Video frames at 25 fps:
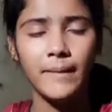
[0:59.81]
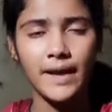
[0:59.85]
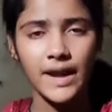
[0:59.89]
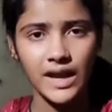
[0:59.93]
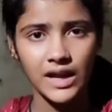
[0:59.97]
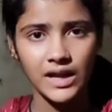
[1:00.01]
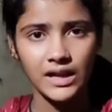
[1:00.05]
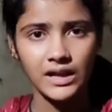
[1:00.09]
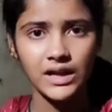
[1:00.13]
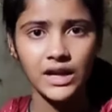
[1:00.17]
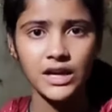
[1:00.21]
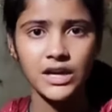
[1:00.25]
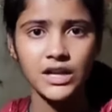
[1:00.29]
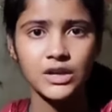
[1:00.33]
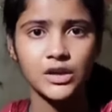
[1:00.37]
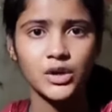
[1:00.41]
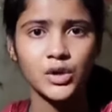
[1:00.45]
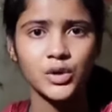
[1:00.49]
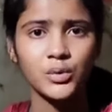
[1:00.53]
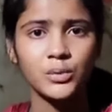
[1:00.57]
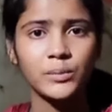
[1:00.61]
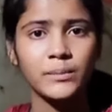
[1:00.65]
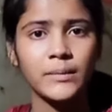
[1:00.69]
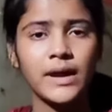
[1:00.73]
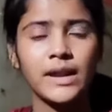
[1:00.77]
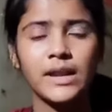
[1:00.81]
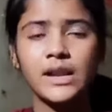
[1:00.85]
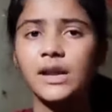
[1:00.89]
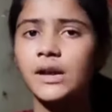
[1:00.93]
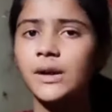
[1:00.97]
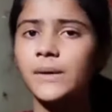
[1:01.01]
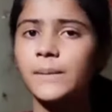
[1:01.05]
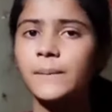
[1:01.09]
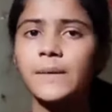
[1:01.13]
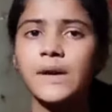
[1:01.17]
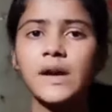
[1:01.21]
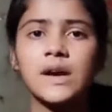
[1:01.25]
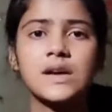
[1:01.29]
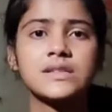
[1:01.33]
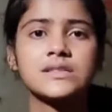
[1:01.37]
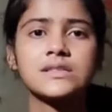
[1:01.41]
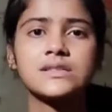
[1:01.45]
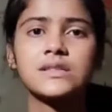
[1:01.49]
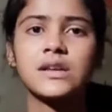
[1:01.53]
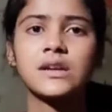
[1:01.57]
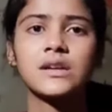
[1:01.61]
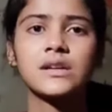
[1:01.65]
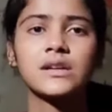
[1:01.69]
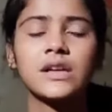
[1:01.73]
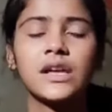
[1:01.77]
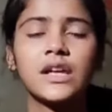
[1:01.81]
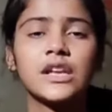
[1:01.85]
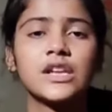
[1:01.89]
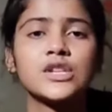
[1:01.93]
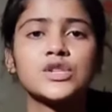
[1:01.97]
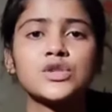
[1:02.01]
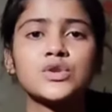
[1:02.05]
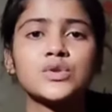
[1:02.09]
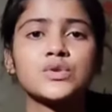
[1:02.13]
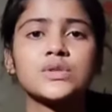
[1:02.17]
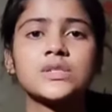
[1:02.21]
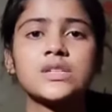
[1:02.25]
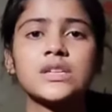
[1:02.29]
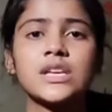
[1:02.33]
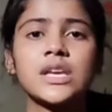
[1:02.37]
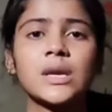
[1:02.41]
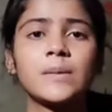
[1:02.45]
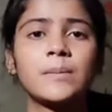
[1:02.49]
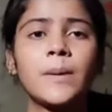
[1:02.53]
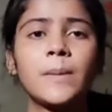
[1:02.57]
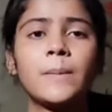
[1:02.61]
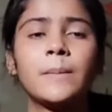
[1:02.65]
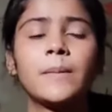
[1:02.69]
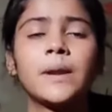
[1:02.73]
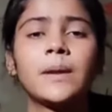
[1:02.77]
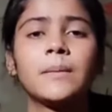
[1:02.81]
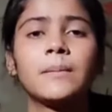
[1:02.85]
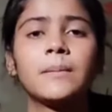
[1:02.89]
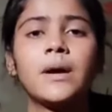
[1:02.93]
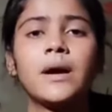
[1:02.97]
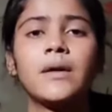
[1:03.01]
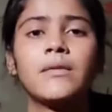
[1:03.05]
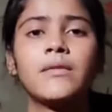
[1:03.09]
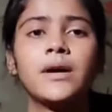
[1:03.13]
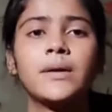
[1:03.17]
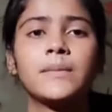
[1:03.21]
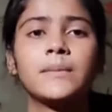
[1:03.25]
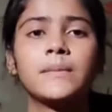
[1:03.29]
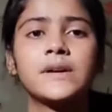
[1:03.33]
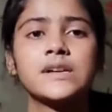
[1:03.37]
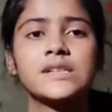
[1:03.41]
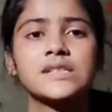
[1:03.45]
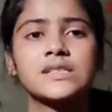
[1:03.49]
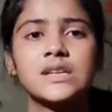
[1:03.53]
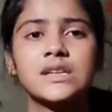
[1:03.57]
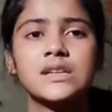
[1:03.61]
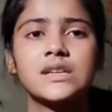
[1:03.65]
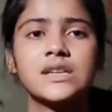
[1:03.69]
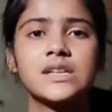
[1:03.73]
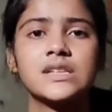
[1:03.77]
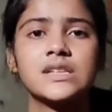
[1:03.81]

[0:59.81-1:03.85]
मैं एक लड़की हूँ मैंने कभी आज तक ये नहीं सोचा कि मैं अपने माँ बाप का